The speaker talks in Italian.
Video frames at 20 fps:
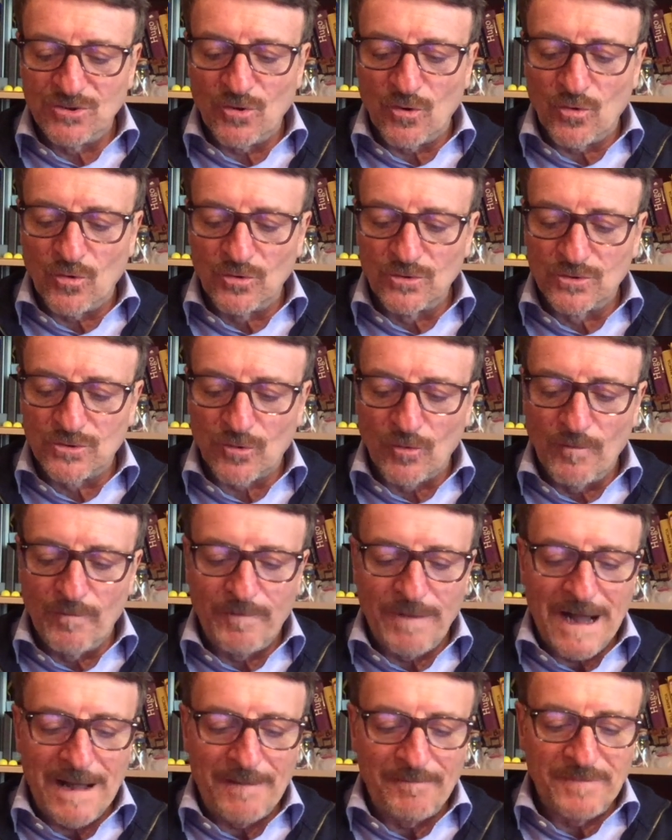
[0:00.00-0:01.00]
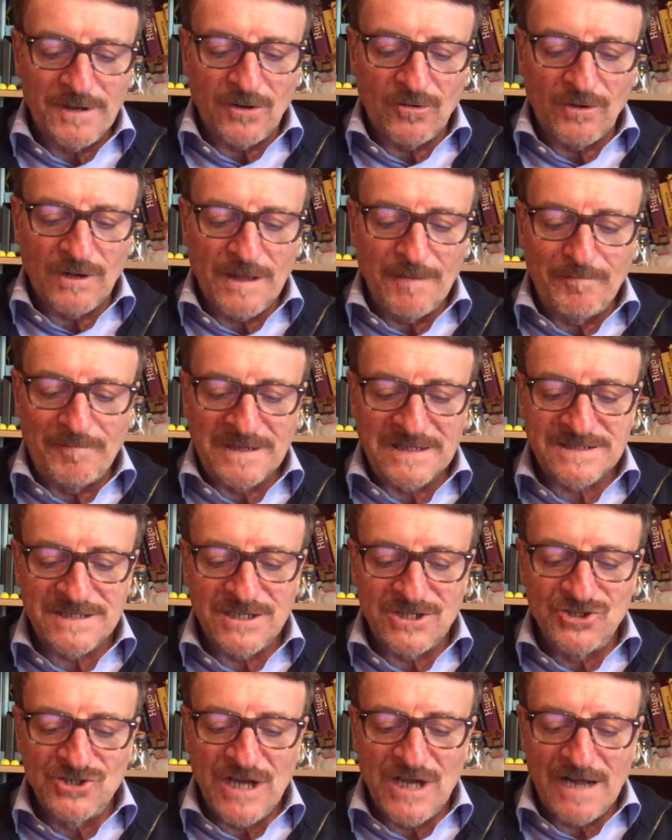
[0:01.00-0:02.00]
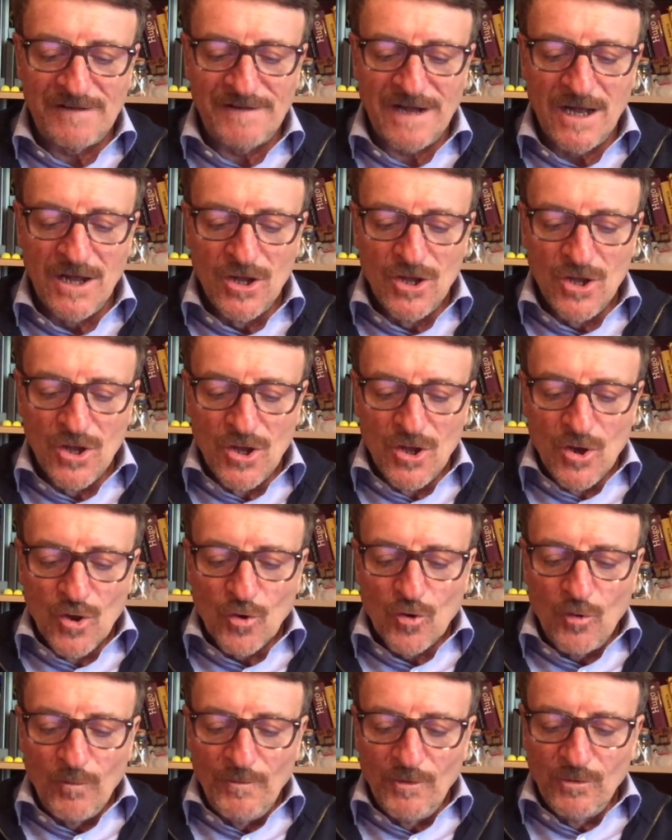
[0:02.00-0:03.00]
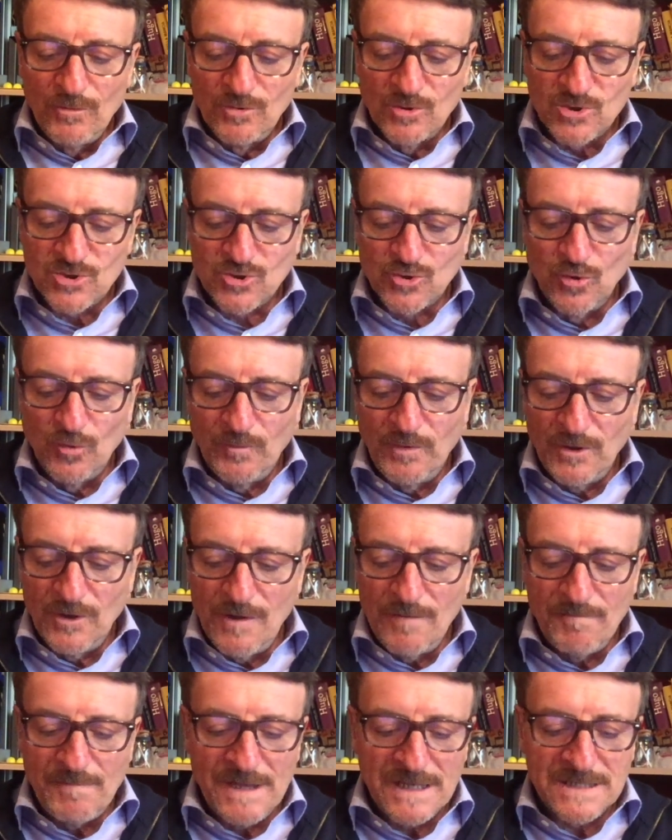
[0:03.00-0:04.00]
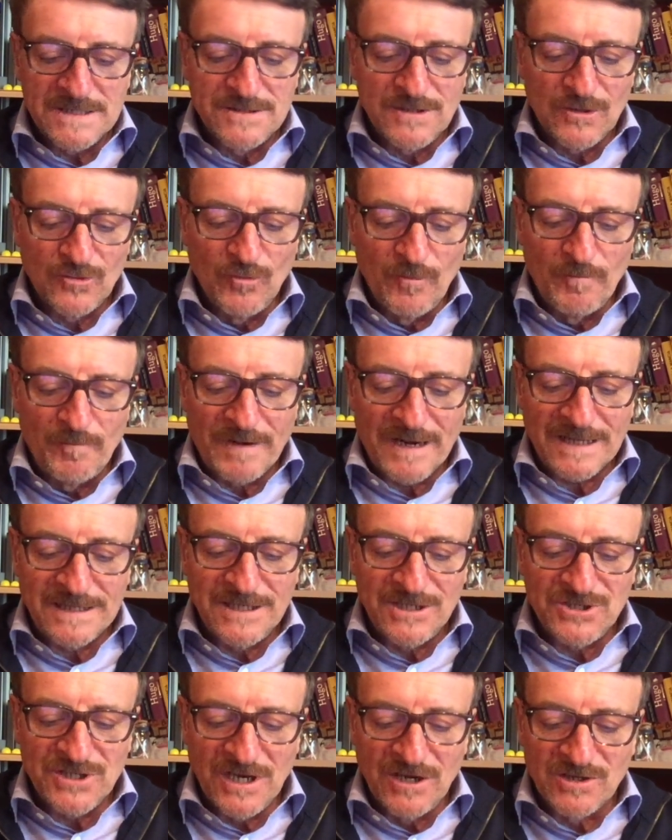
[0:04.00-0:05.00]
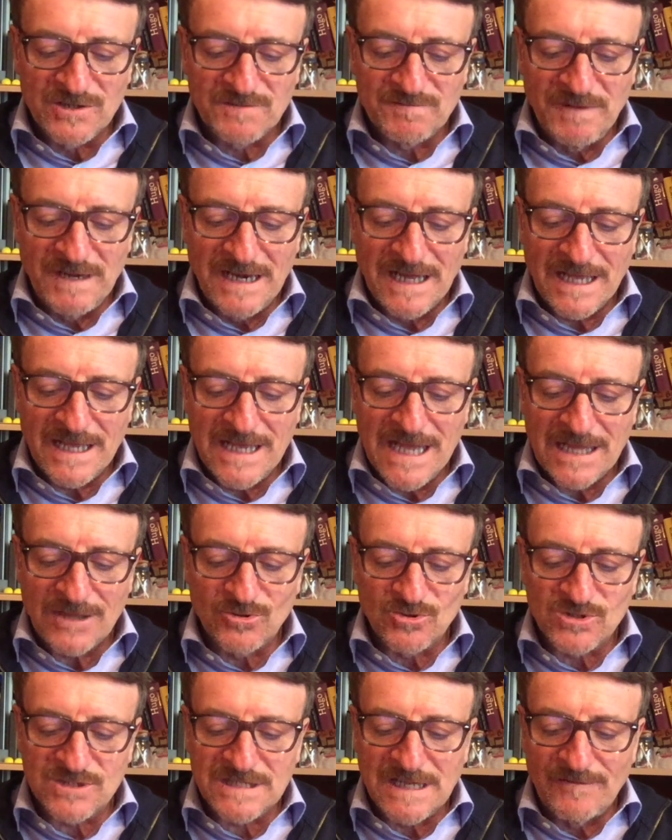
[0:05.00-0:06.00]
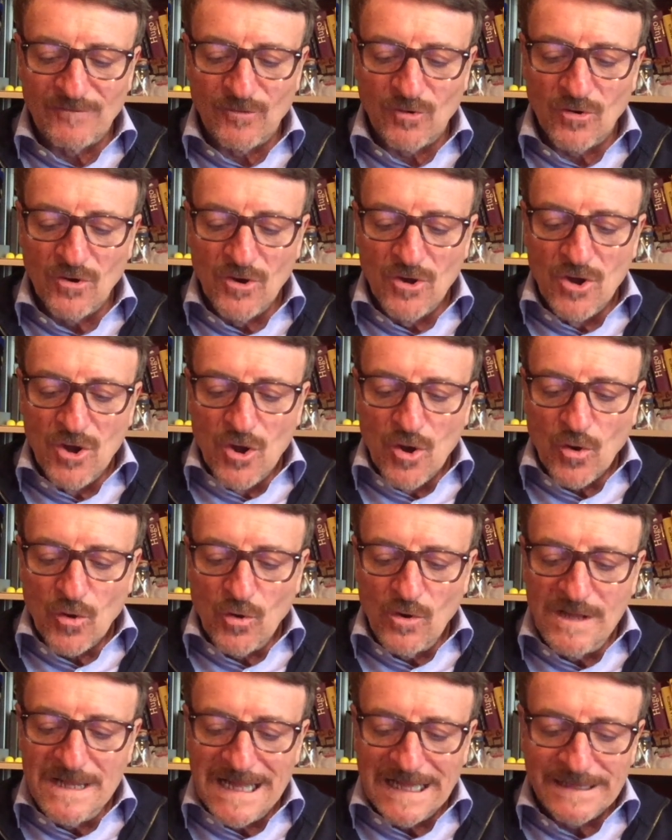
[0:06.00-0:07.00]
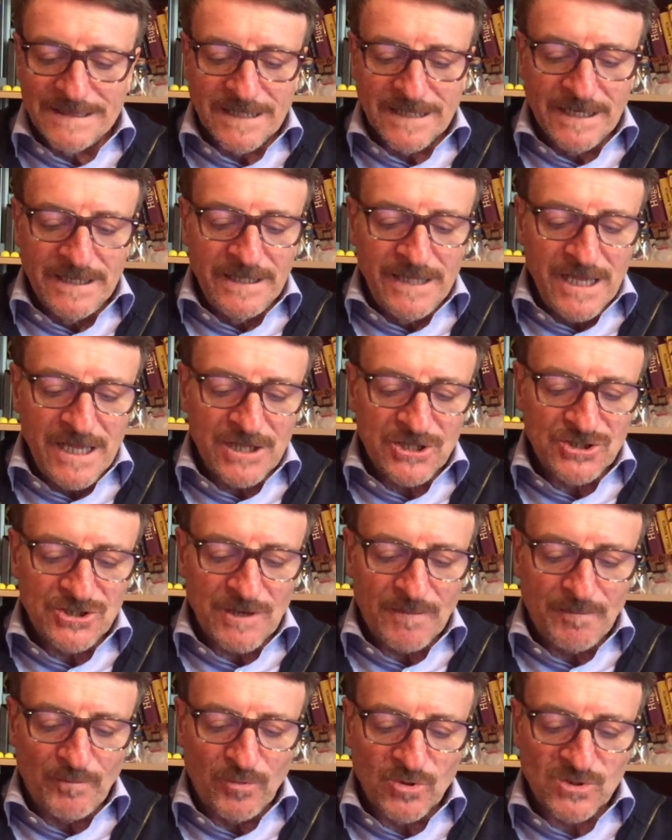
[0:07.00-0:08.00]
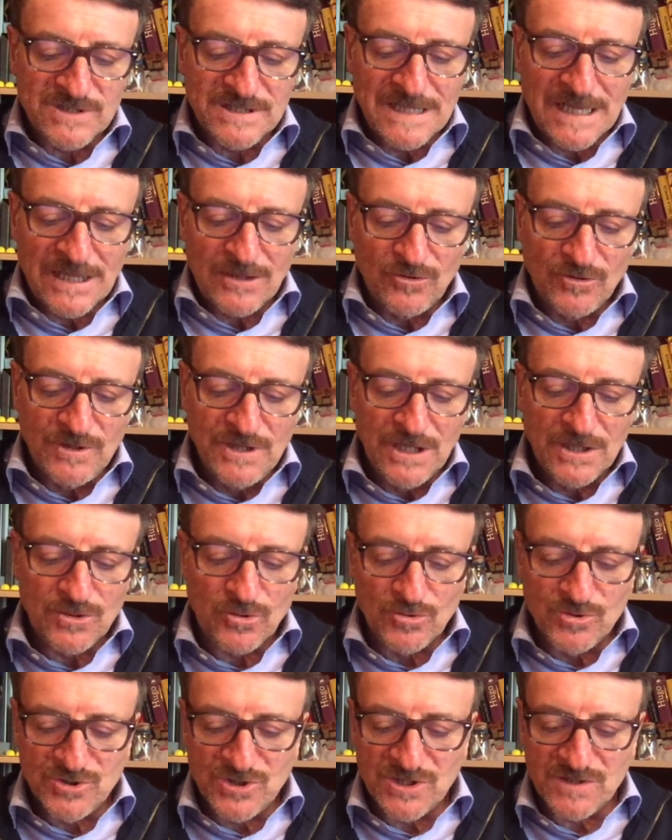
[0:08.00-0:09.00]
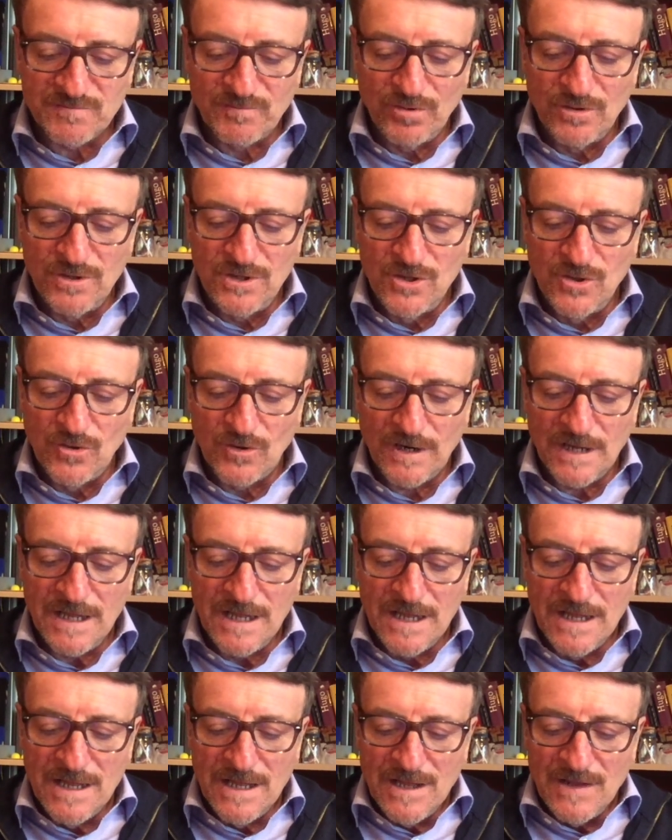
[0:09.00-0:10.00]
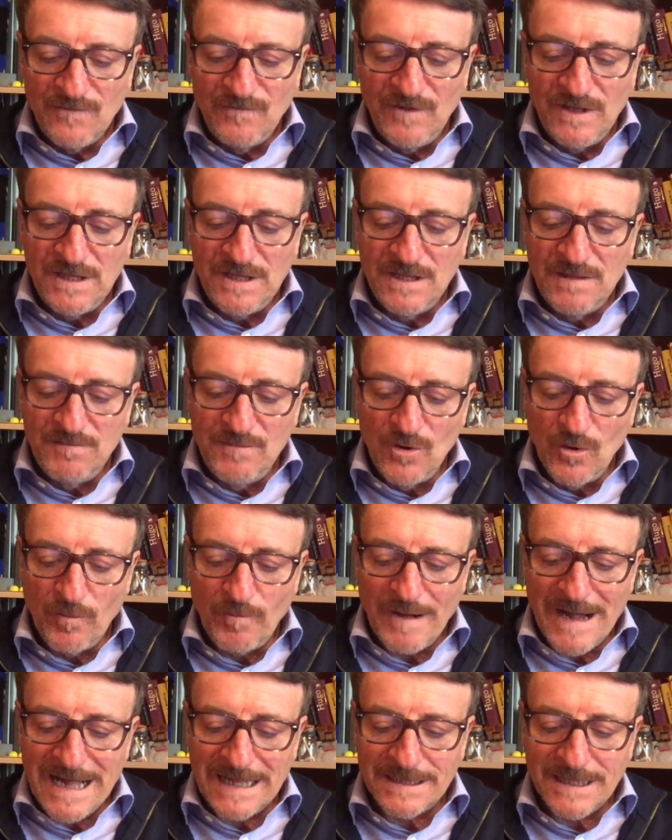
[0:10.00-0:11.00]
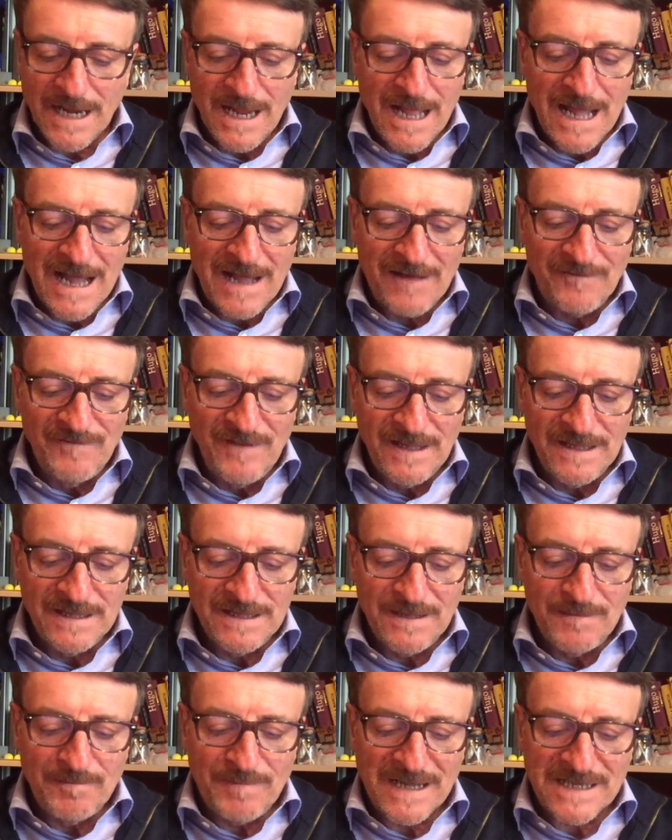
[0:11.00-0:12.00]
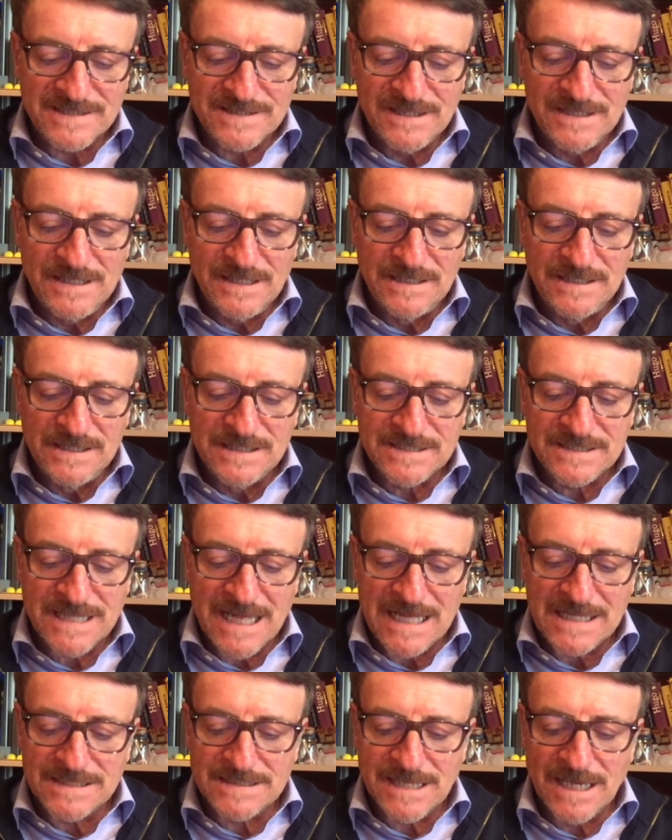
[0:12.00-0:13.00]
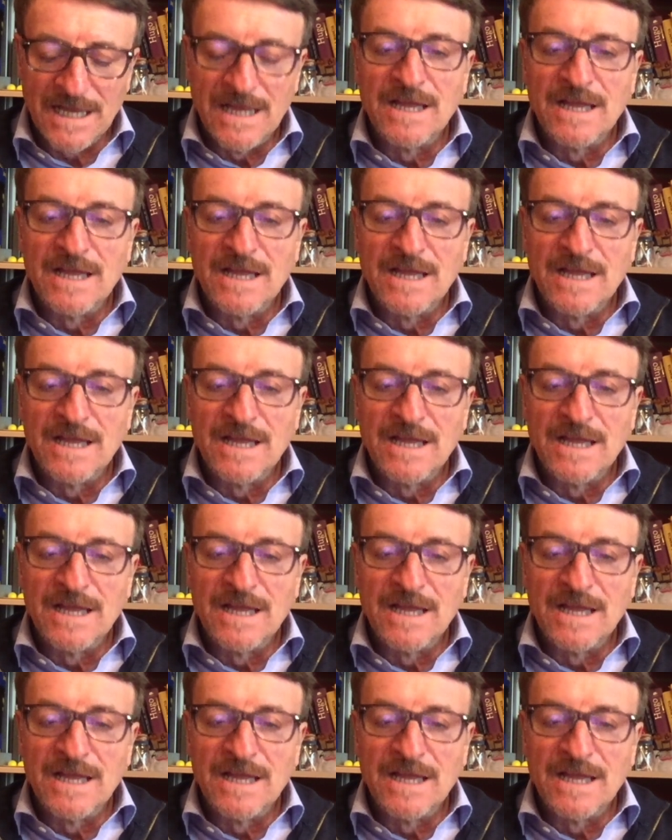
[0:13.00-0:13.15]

contro un papero che passeggiava come uno stupido in mezzo ad un praticello spellacchiato, stavo con gli altri dieci appostato dietro un cespuglione, vidi mio padre a venti passi di distanza